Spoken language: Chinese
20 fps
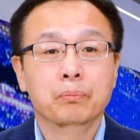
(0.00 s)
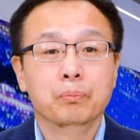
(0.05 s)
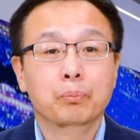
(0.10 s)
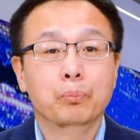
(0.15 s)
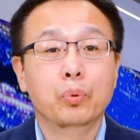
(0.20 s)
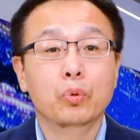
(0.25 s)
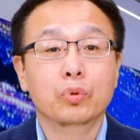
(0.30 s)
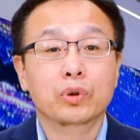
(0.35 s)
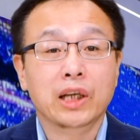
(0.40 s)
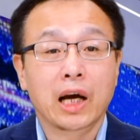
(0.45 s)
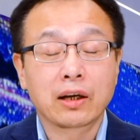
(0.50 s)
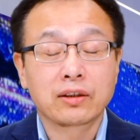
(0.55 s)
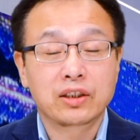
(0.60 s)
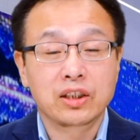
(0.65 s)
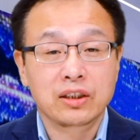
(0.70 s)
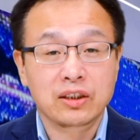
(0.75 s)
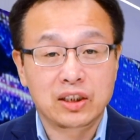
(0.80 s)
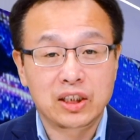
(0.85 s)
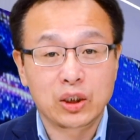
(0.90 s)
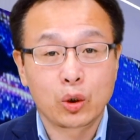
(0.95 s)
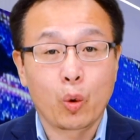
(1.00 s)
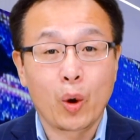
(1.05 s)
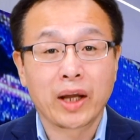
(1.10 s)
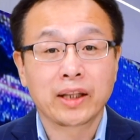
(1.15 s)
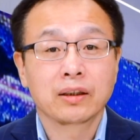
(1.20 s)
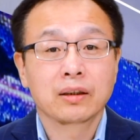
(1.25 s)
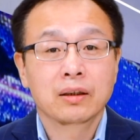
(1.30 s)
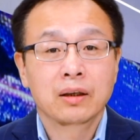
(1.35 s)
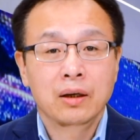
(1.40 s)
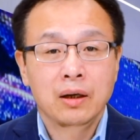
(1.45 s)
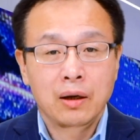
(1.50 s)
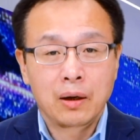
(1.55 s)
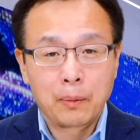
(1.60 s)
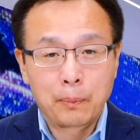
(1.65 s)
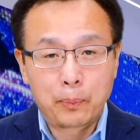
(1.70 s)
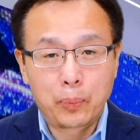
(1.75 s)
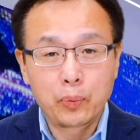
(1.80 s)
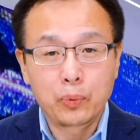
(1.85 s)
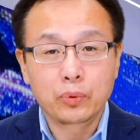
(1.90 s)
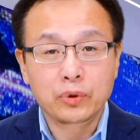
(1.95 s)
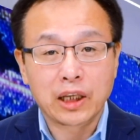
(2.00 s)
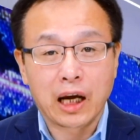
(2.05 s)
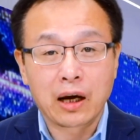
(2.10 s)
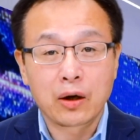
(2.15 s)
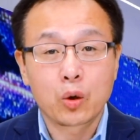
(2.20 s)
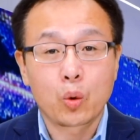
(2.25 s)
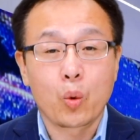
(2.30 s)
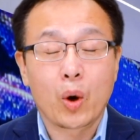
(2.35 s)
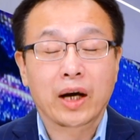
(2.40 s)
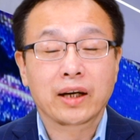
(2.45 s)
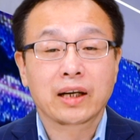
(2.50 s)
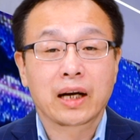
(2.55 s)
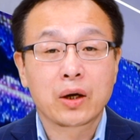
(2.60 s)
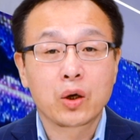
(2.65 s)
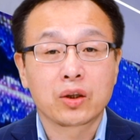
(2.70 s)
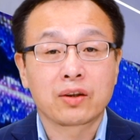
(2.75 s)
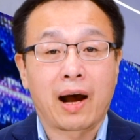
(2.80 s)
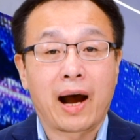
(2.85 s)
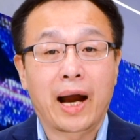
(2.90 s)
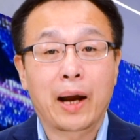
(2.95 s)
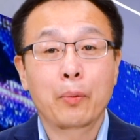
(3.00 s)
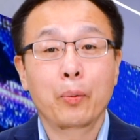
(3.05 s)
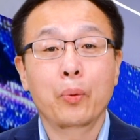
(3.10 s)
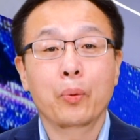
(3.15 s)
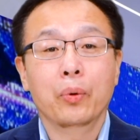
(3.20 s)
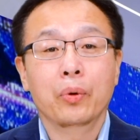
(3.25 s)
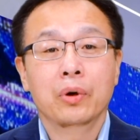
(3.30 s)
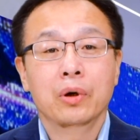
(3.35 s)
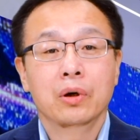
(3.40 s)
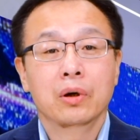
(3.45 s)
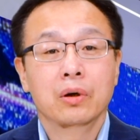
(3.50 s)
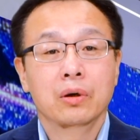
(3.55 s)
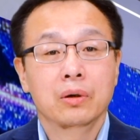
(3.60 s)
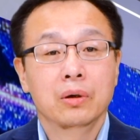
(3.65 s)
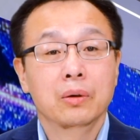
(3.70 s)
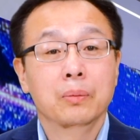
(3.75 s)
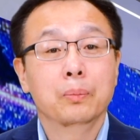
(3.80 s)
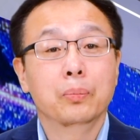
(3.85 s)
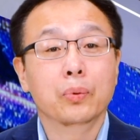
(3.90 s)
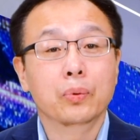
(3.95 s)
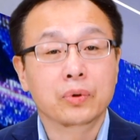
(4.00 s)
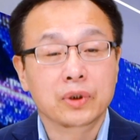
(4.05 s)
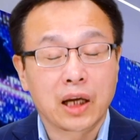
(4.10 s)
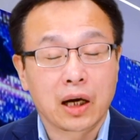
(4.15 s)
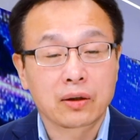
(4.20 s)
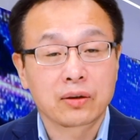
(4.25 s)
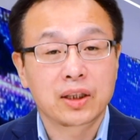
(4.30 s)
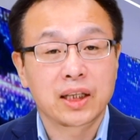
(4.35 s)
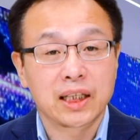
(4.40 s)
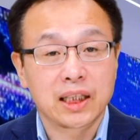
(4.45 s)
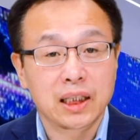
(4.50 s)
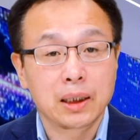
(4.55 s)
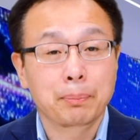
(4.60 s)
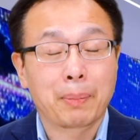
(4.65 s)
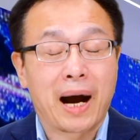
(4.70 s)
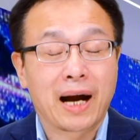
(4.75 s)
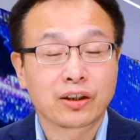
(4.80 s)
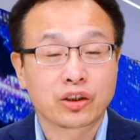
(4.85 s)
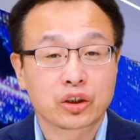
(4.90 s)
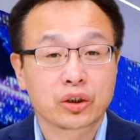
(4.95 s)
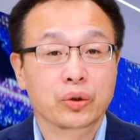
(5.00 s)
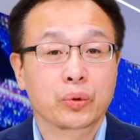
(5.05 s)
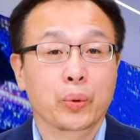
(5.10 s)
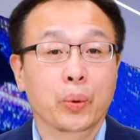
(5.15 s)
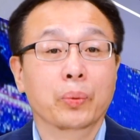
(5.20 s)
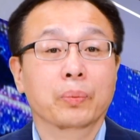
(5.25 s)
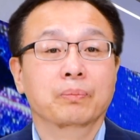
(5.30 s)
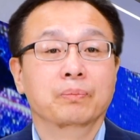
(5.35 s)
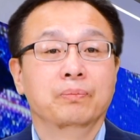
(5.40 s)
不能进机关，不能管人财物。不能提拔使用，